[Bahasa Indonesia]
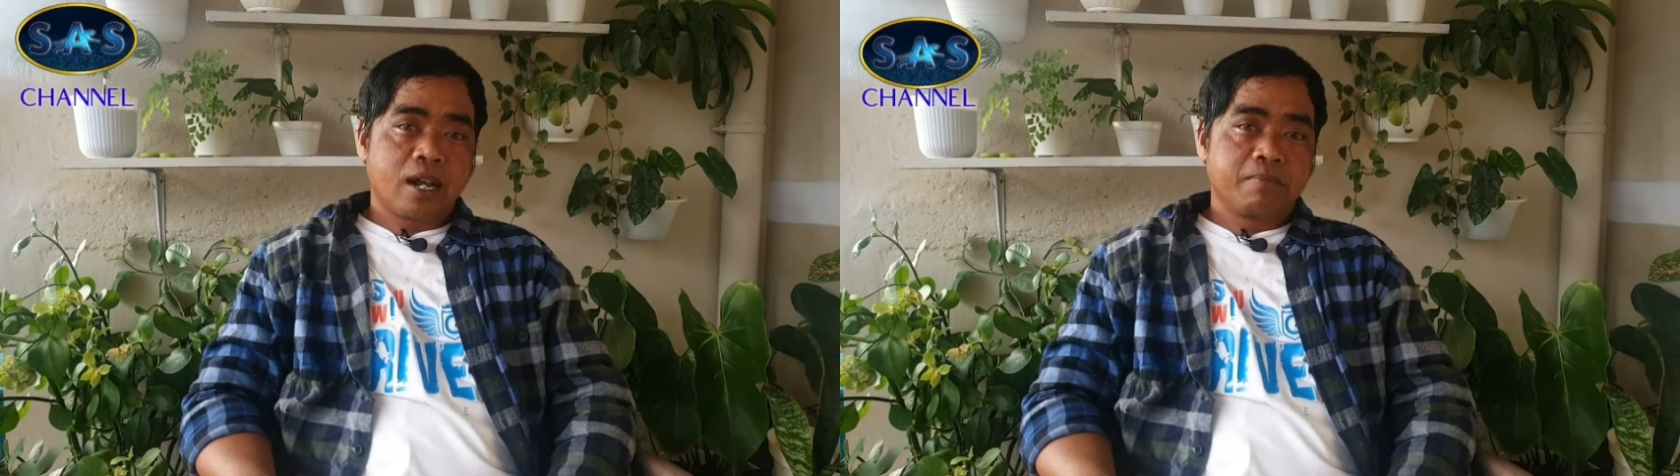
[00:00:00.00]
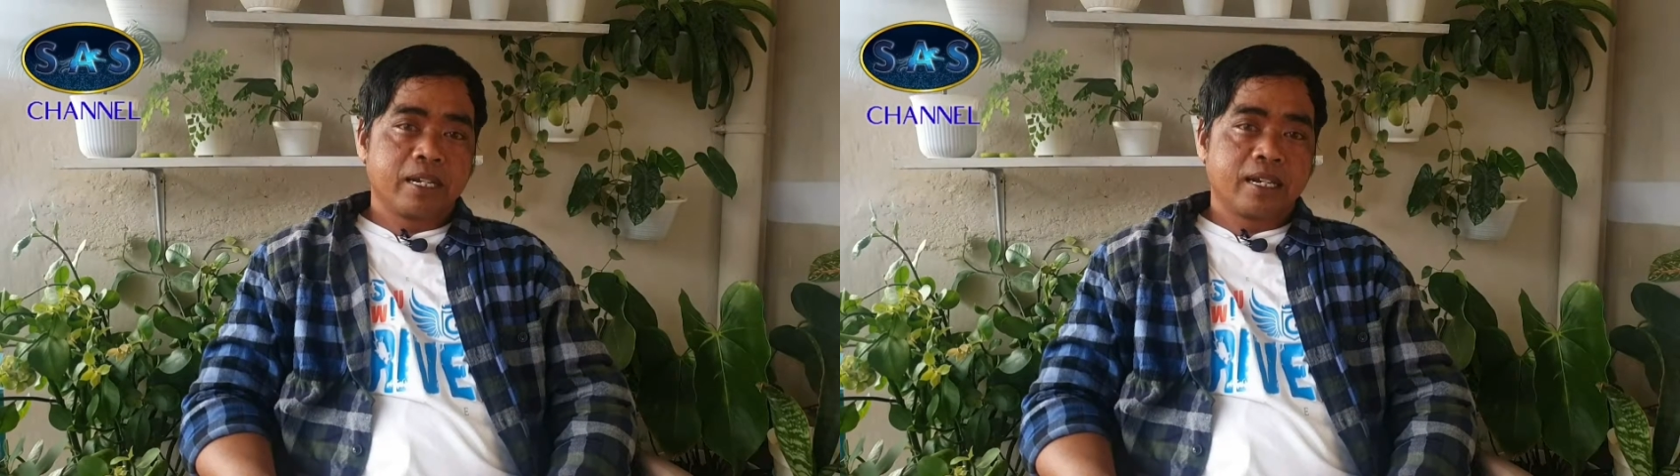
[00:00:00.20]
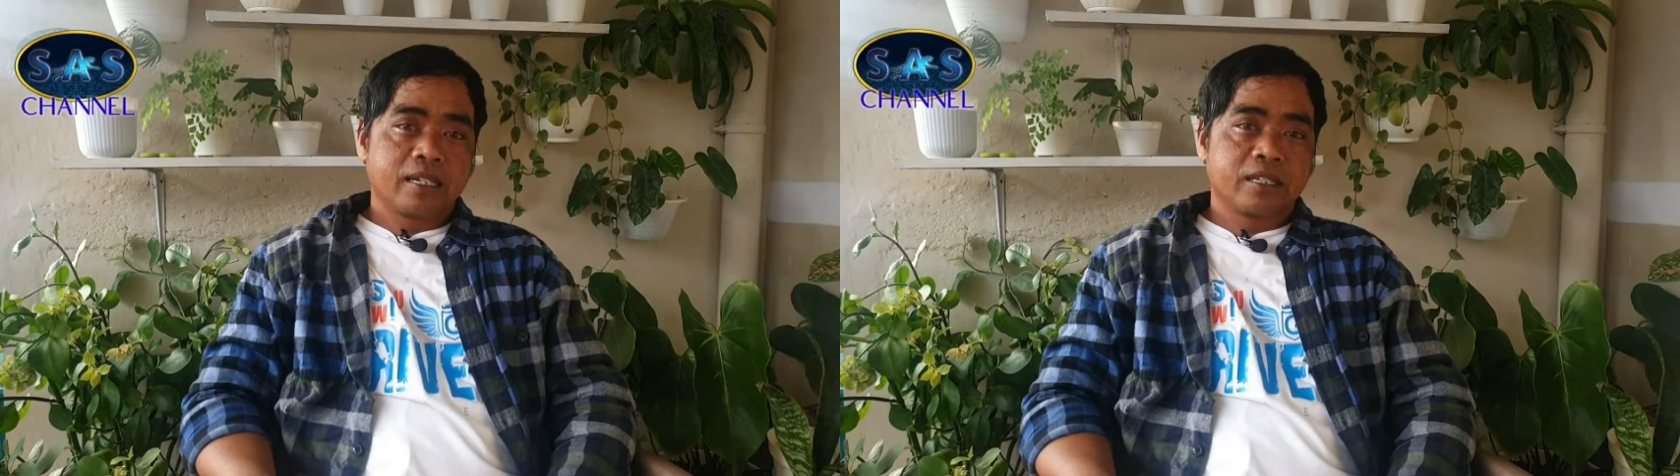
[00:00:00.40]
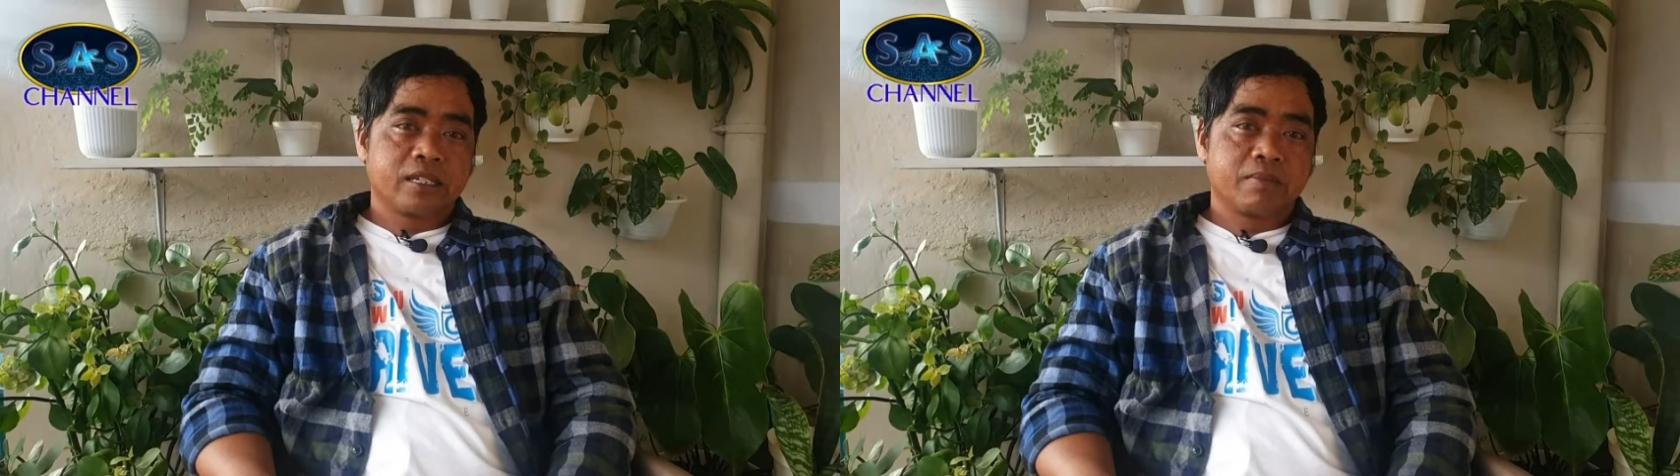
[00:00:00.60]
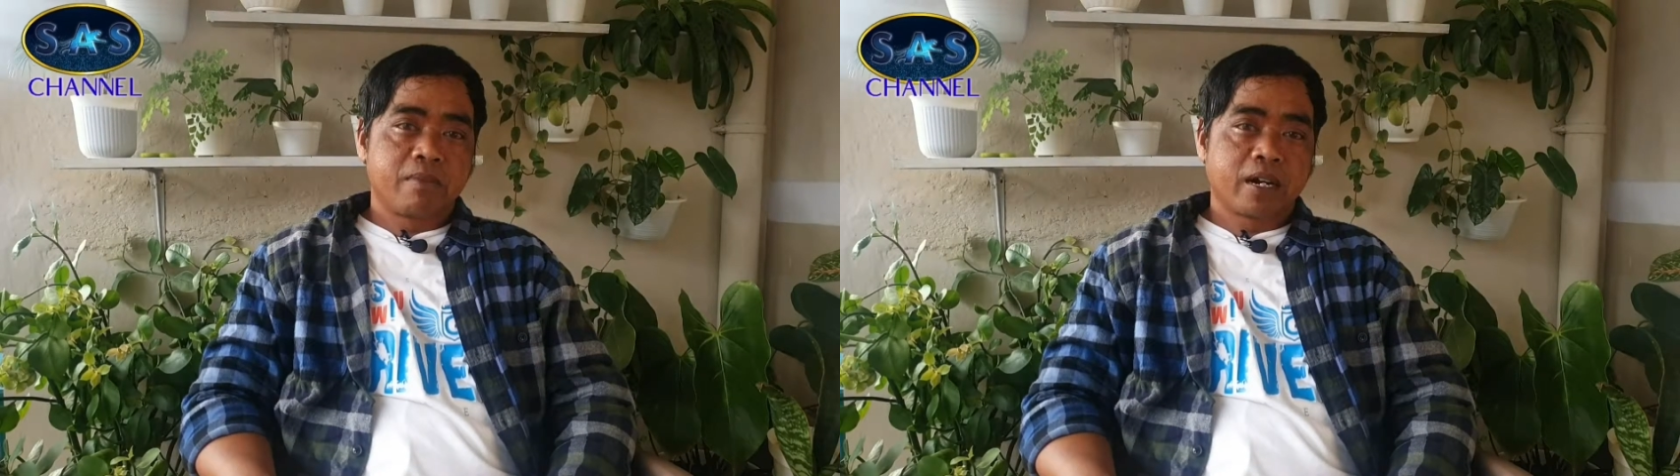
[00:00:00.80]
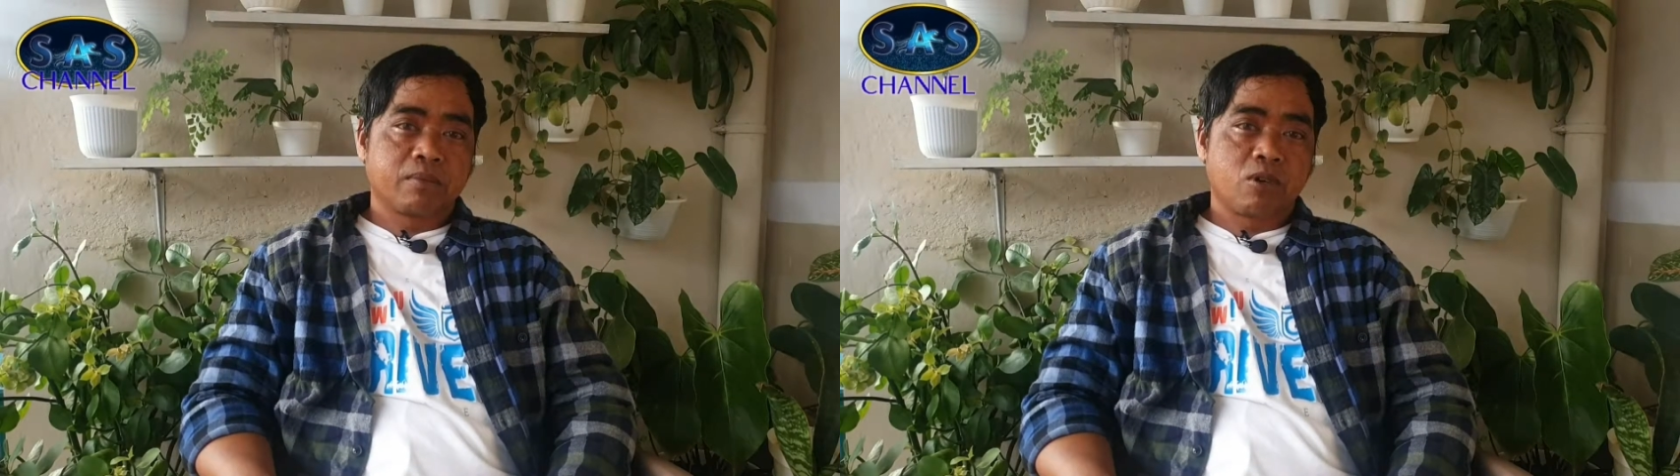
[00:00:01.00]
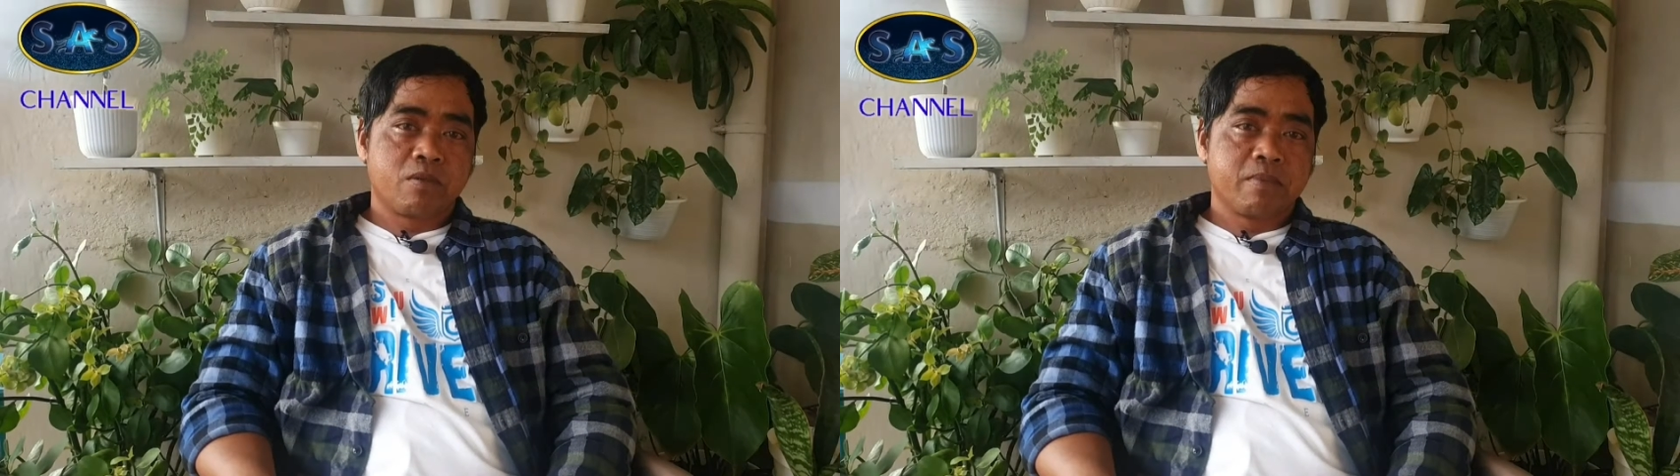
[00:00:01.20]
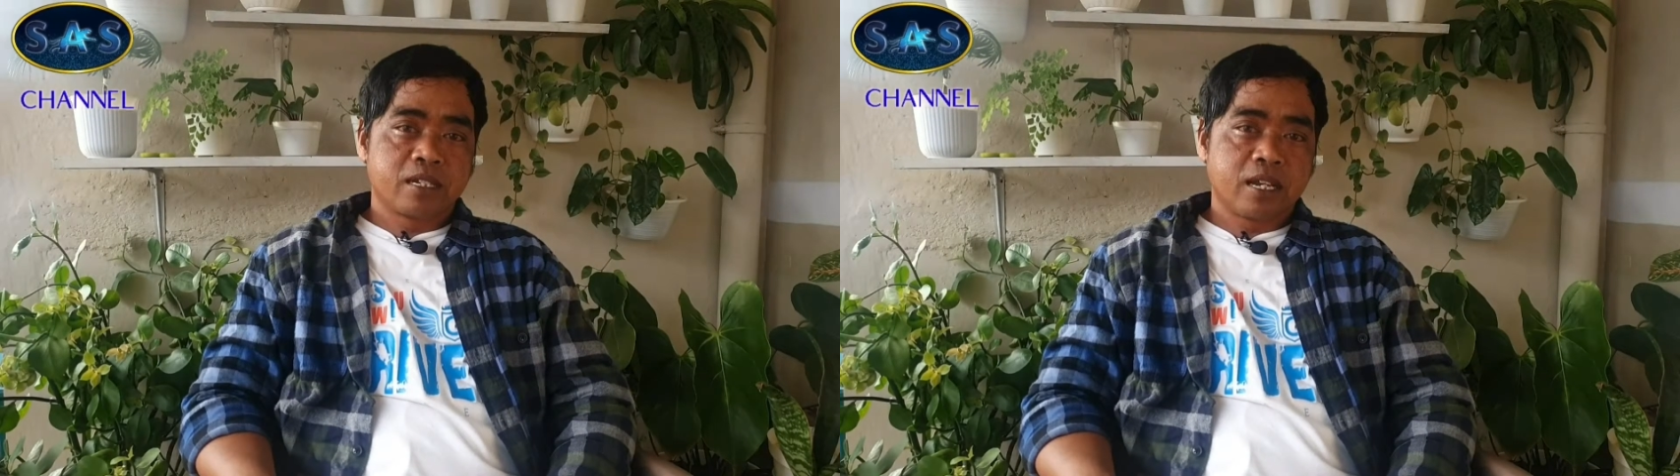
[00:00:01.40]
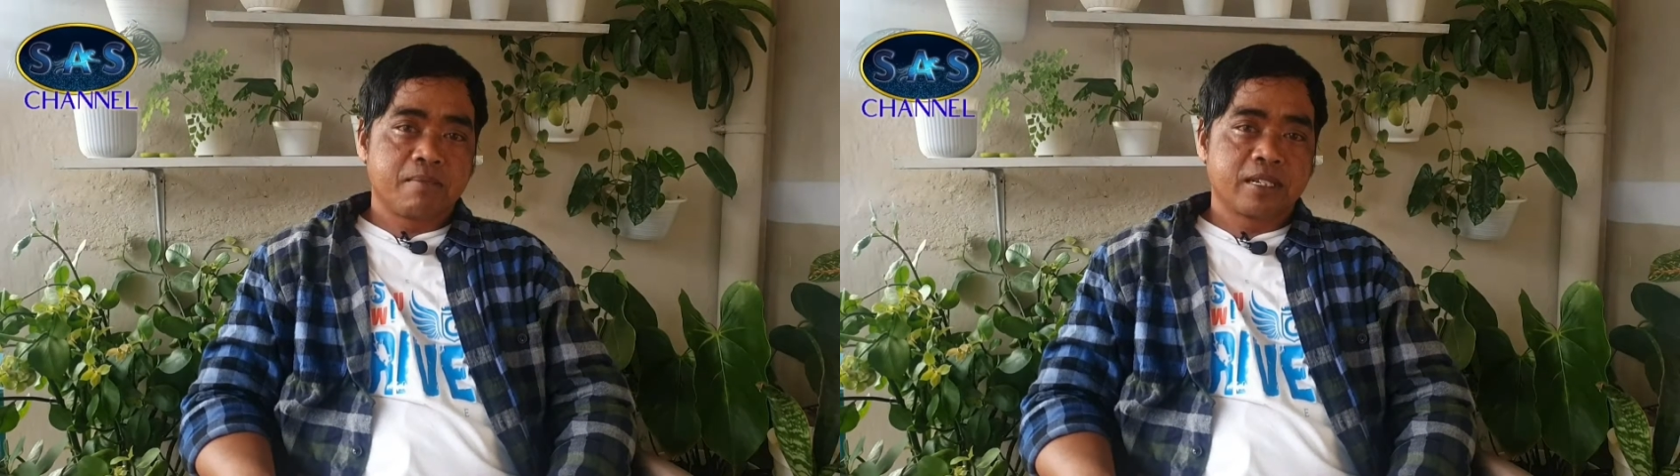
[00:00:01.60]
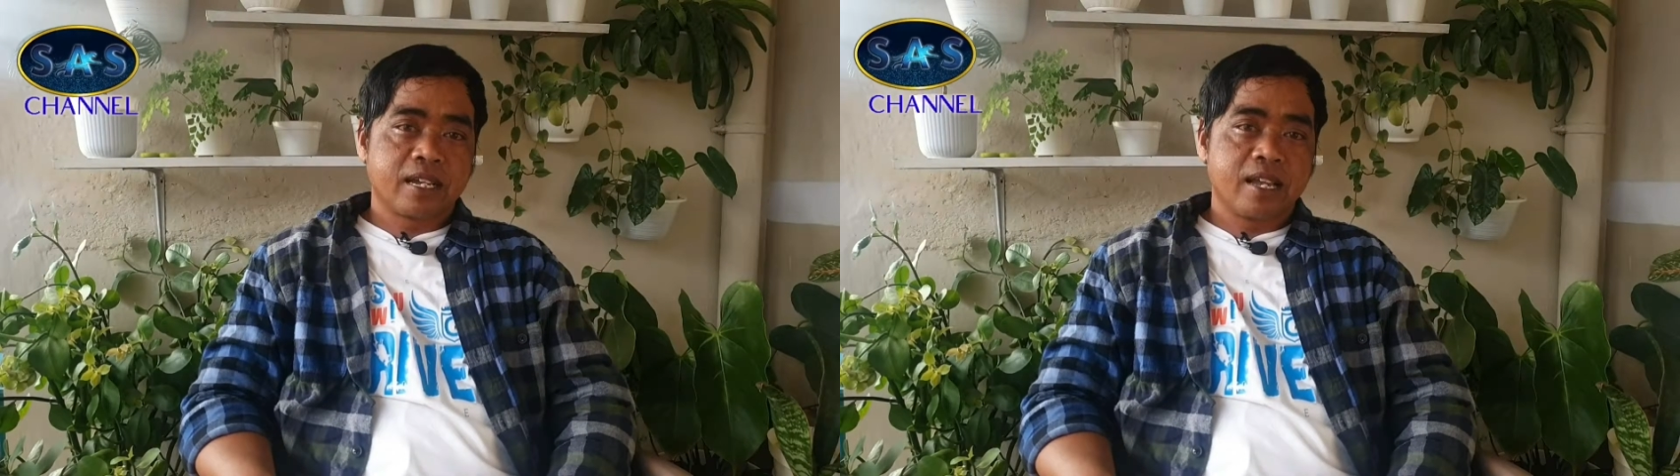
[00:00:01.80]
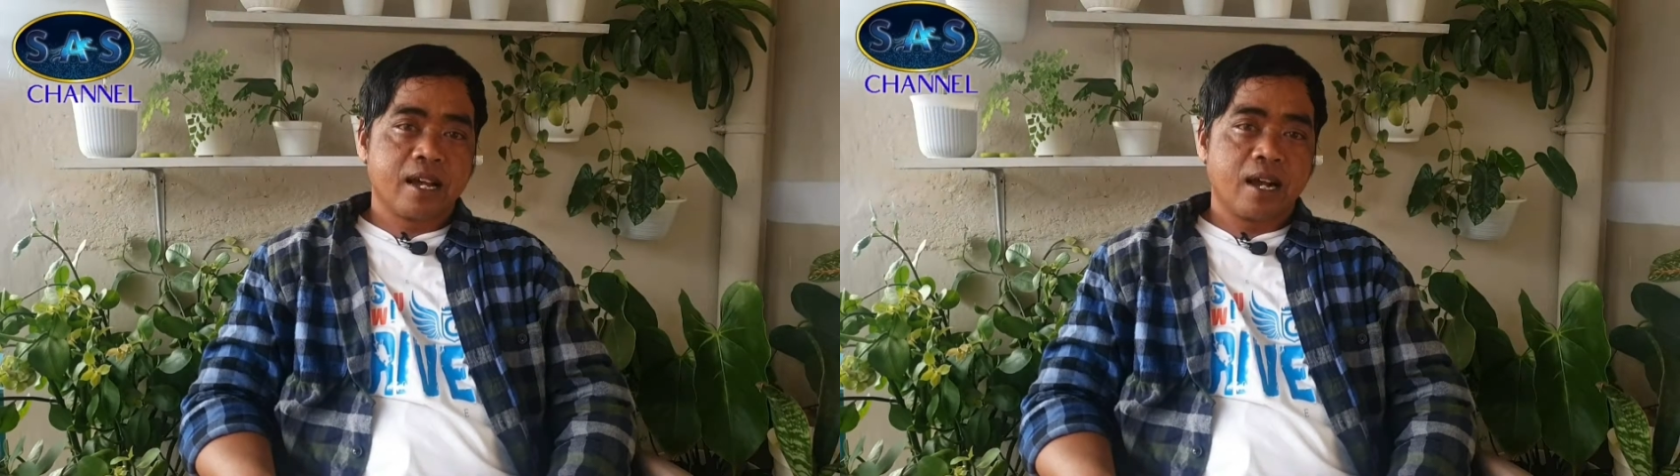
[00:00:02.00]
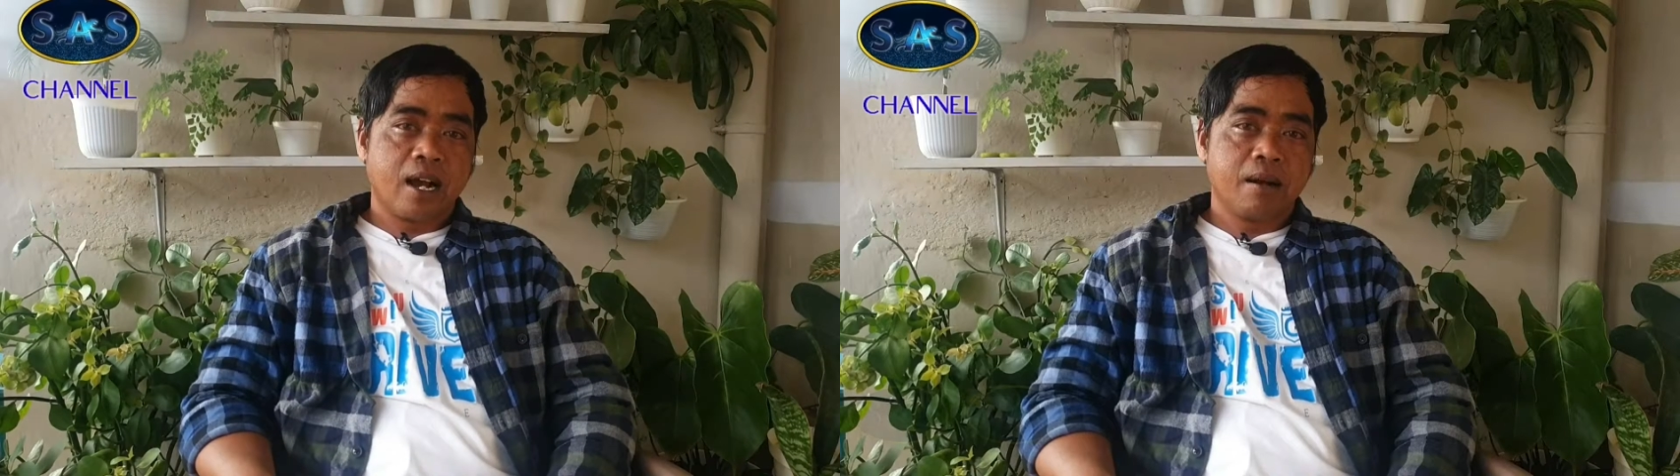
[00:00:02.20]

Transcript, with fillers: aplikasi smartphone bersama saya